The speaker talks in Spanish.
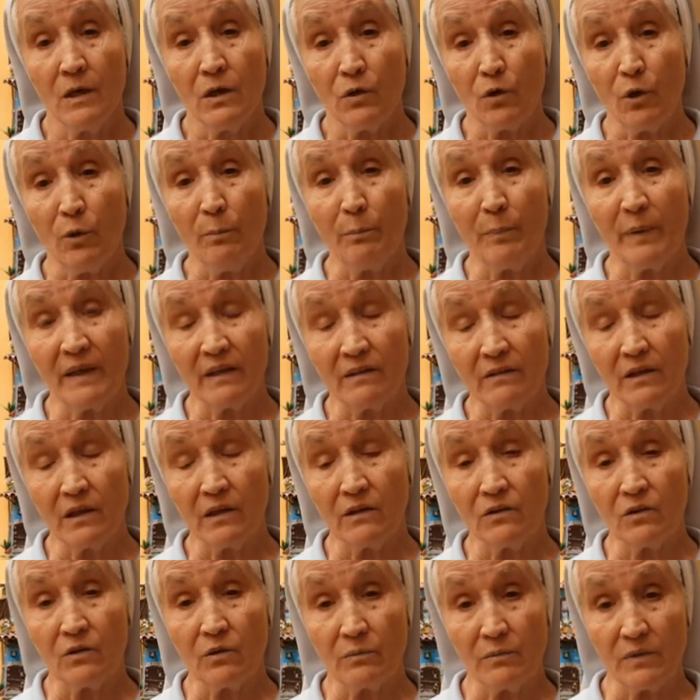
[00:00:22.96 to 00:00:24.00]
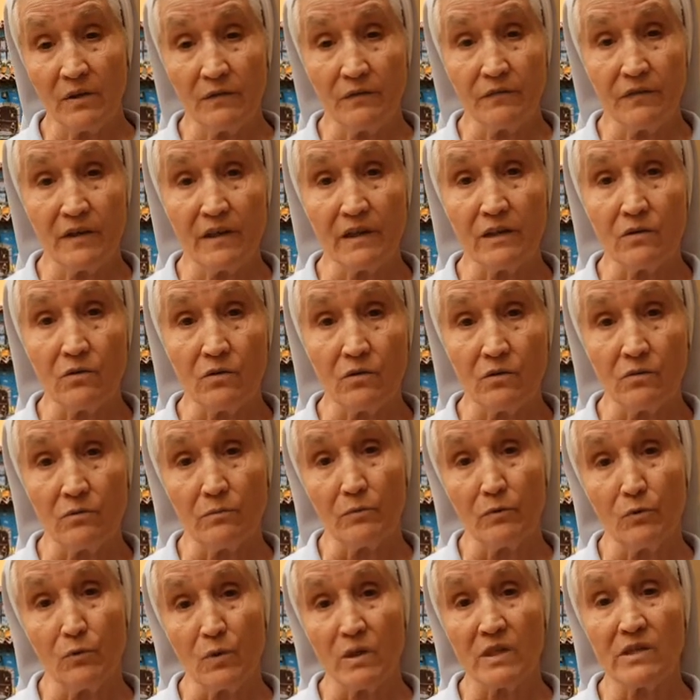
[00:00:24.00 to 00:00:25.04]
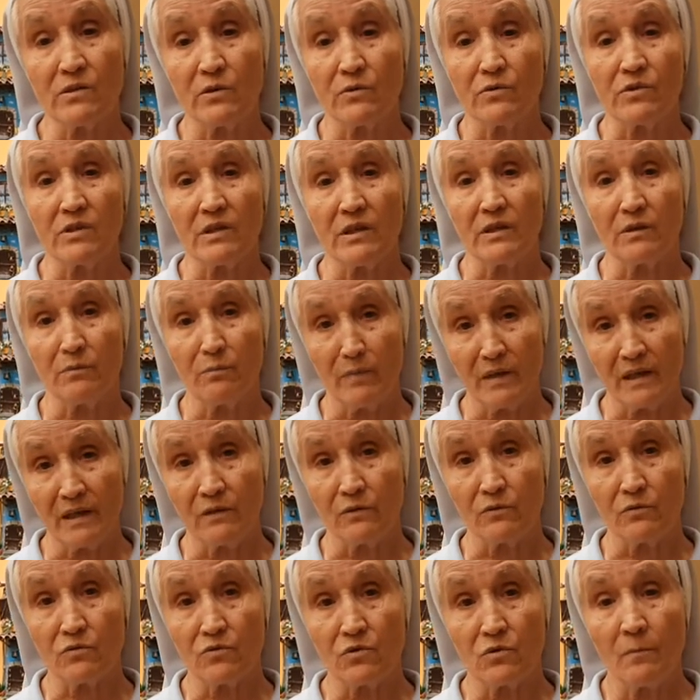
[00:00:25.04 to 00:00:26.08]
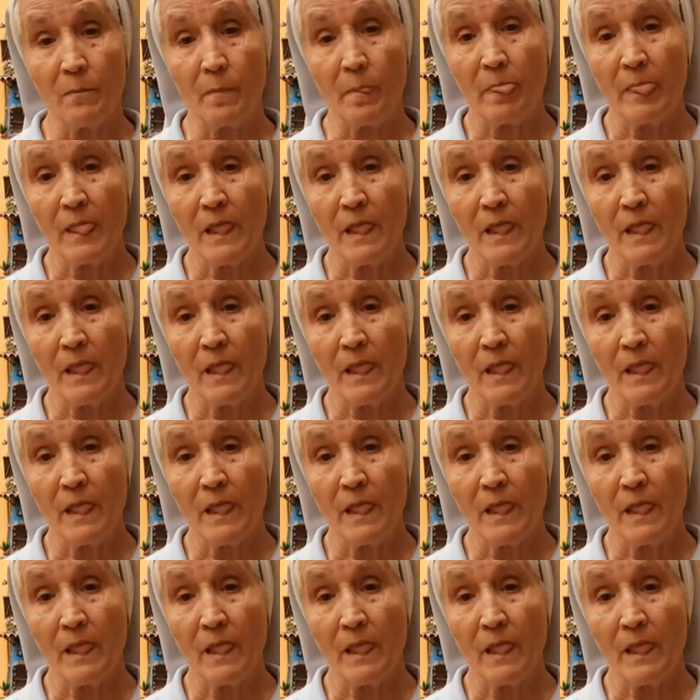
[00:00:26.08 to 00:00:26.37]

compartiendo mi fe con nuestros hermanos.